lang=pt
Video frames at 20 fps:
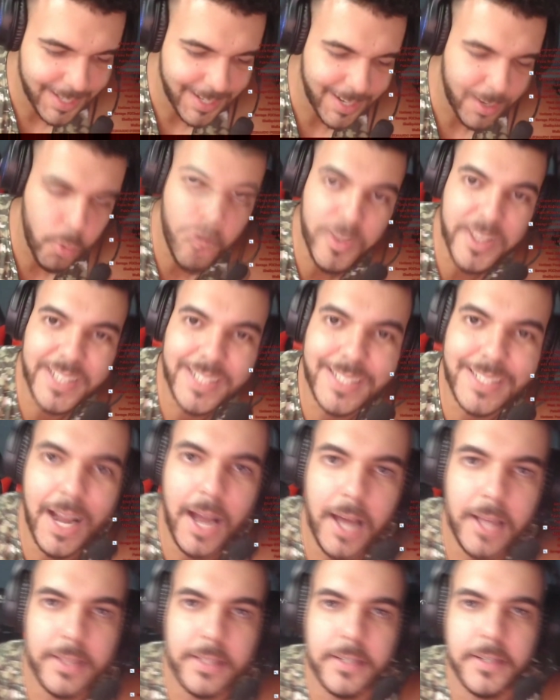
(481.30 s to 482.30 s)
Com
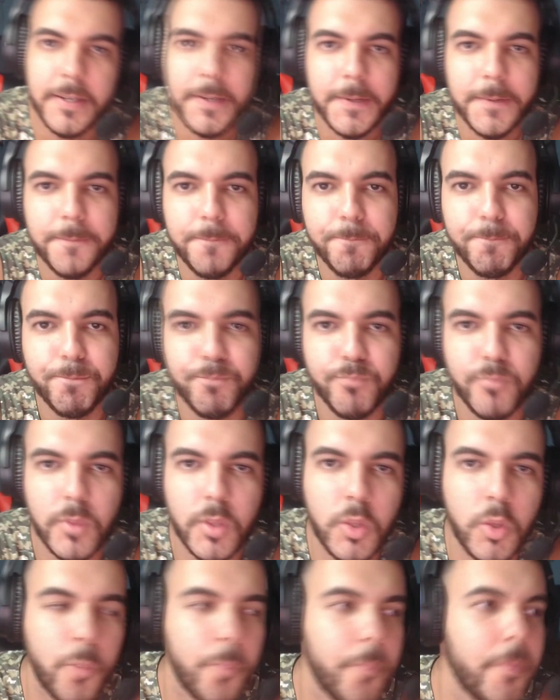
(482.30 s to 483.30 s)
enxada.
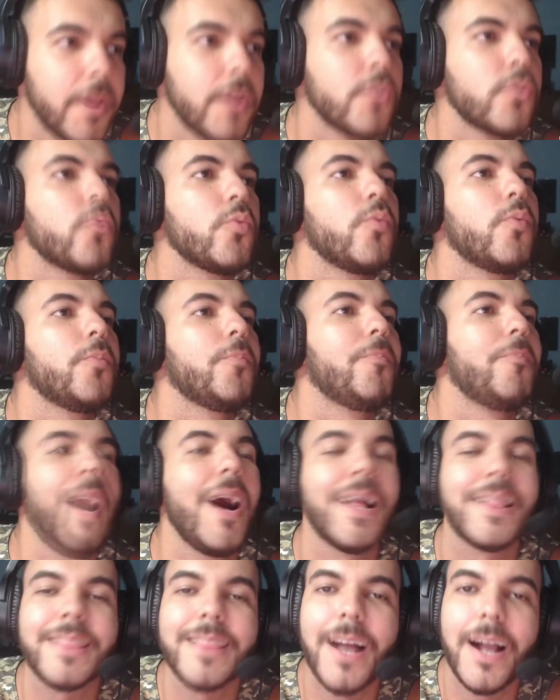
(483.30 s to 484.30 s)
No meio do
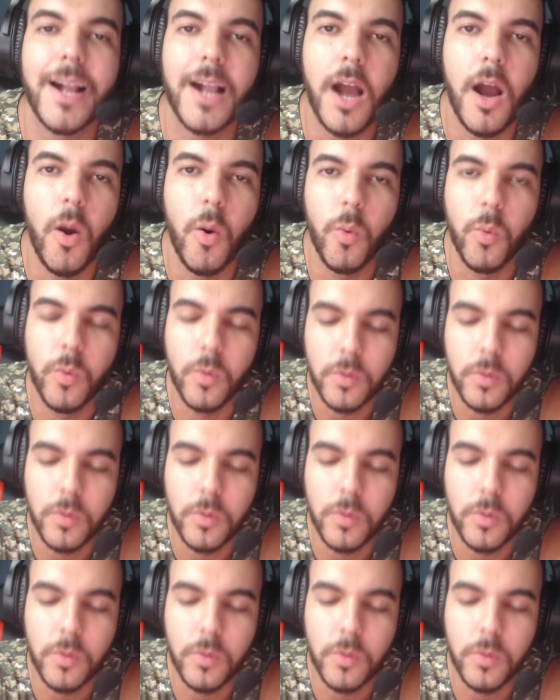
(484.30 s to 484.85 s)
matagal.